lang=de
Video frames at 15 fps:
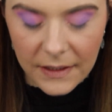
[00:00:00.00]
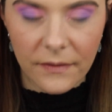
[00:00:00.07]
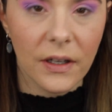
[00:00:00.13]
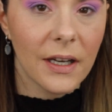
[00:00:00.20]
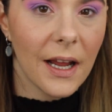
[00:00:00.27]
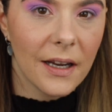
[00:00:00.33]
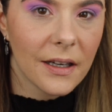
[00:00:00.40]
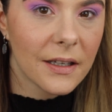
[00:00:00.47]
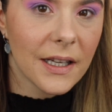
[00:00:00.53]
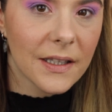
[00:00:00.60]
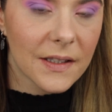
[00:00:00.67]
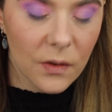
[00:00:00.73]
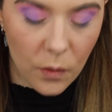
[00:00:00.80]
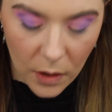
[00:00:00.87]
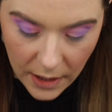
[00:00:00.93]
Die werden alle
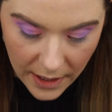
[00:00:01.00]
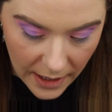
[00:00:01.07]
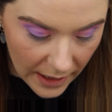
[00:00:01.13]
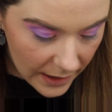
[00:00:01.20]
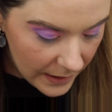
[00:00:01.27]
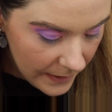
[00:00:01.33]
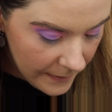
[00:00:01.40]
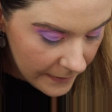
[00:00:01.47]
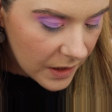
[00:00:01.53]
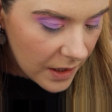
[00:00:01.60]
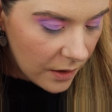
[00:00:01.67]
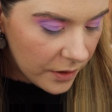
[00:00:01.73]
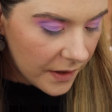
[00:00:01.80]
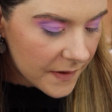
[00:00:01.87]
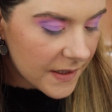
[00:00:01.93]
nicht so knallen.
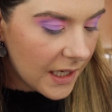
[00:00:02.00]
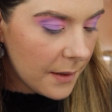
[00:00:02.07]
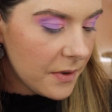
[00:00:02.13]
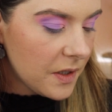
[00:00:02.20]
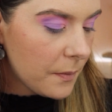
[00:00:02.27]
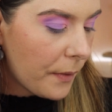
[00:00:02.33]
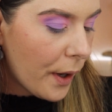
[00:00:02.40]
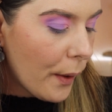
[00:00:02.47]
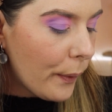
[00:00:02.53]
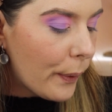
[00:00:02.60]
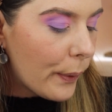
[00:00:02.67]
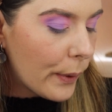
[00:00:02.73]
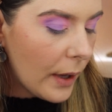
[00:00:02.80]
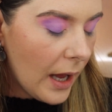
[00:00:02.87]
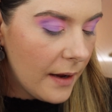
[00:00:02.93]
Genau, jetzt gebe ich mir
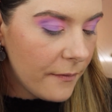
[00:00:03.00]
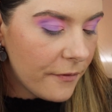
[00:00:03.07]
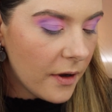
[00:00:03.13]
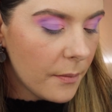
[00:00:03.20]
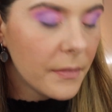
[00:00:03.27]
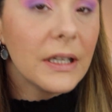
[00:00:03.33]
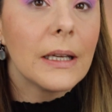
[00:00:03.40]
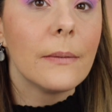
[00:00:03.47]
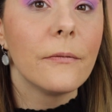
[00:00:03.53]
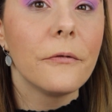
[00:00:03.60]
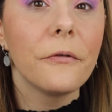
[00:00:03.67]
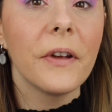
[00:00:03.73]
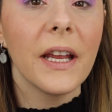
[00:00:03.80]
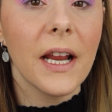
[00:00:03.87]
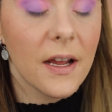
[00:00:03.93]
einfach mit dem
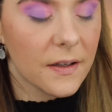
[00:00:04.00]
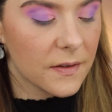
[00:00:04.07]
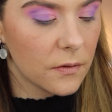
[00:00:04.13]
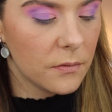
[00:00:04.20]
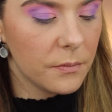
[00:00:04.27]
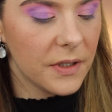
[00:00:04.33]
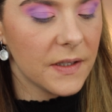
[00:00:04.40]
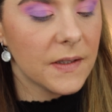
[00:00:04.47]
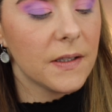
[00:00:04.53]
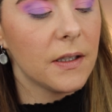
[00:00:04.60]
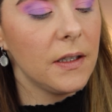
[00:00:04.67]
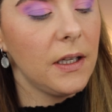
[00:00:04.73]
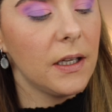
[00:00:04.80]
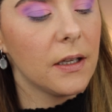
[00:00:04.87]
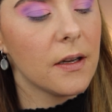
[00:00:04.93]
Finger so ein
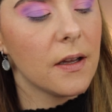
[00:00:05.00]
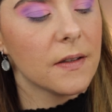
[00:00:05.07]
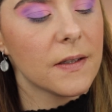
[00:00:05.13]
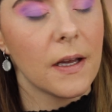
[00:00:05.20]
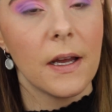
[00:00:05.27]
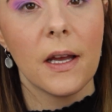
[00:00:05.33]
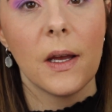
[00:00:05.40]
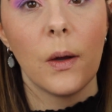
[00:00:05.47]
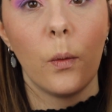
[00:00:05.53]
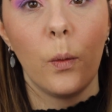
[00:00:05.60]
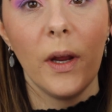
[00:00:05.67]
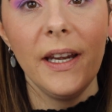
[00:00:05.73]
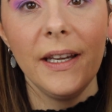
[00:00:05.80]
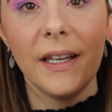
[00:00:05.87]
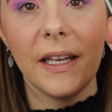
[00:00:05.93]
bisschen hier das
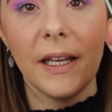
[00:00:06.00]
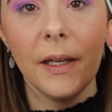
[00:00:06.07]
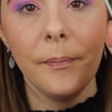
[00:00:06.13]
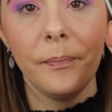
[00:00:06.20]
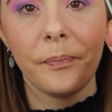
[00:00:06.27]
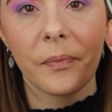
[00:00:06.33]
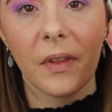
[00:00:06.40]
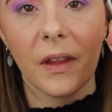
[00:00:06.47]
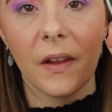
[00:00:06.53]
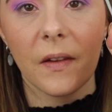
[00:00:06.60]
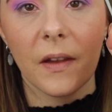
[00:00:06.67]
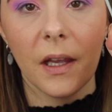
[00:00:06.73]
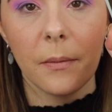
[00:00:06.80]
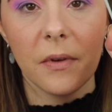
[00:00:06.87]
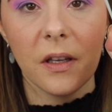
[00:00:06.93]
Windy.
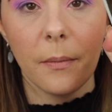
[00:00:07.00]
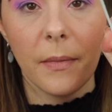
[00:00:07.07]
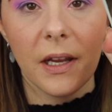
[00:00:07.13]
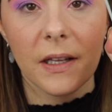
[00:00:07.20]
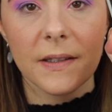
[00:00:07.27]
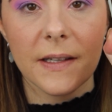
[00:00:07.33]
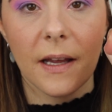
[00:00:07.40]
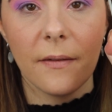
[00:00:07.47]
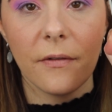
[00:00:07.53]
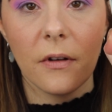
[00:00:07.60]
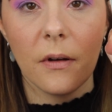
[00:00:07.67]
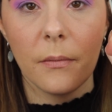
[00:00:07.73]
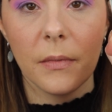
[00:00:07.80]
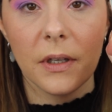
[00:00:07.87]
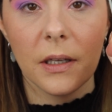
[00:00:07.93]
Das gebe ich mir jetzt
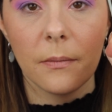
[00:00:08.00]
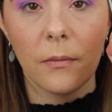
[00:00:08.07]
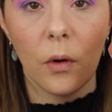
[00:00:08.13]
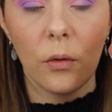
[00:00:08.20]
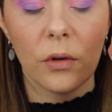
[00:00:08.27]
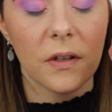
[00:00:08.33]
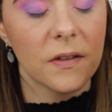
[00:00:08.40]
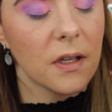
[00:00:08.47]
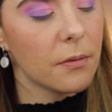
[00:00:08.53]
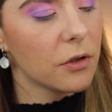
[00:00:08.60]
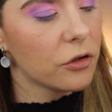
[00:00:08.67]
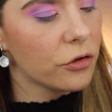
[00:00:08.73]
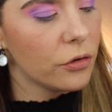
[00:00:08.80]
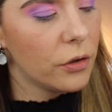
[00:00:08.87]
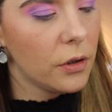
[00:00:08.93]
einfach mit dem... Oh, das ist aber
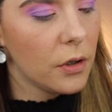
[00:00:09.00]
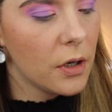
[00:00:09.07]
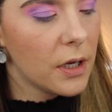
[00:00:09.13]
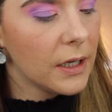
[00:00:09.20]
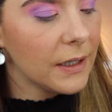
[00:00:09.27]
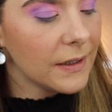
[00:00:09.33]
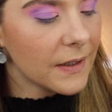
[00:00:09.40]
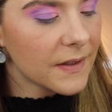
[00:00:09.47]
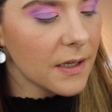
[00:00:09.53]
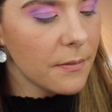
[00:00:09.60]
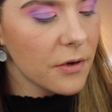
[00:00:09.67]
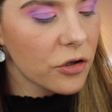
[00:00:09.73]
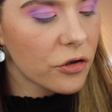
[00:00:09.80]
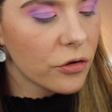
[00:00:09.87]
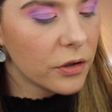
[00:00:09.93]
schön. Das ist
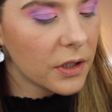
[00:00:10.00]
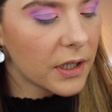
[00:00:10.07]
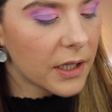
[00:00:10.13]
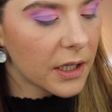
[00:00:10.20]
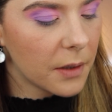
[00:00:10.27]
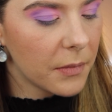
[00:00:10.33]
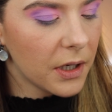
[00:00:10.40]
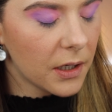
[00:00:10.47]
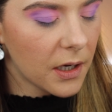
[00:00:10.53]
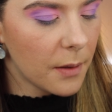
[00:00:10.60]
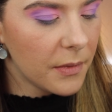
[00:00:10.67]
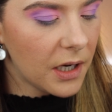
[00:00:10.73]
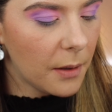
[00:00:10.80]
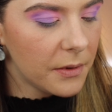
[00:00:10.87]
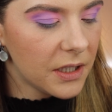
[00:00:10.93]
aber schön cremig.
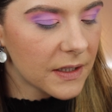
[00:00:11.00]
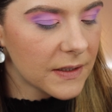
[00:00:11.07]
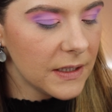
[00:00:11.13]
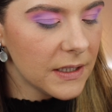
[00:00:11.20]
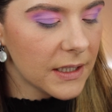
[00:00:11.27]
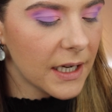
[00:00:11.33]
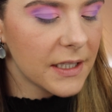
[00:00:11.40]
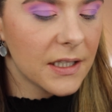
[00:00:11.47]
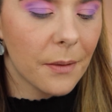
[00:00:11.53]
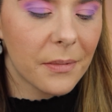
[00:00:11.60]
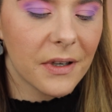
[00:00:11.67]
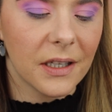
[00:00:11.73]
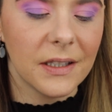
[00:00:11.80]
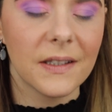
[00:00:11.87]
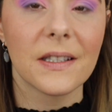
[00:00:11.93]
Damit habe ich jetzt nicht gleich... Ich habe
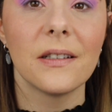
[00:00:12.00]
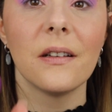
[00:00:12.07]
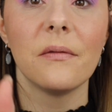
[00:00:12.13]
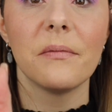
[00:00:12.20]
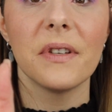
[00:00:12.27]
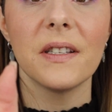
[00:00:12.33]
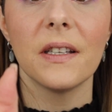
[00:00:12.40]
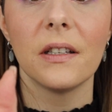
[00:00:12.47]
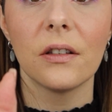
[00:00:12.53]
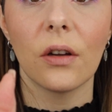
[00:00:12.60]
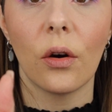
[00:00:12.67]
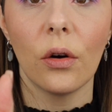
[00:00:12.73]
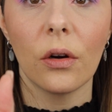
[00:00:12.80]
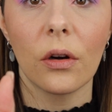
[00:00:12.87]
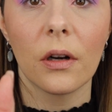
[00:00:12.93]
gedacht, die sind ein bisschen
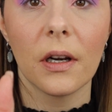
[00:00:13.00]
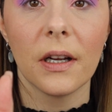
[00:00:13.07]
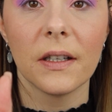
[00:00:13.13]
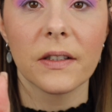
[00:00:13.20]
trocken. Ne?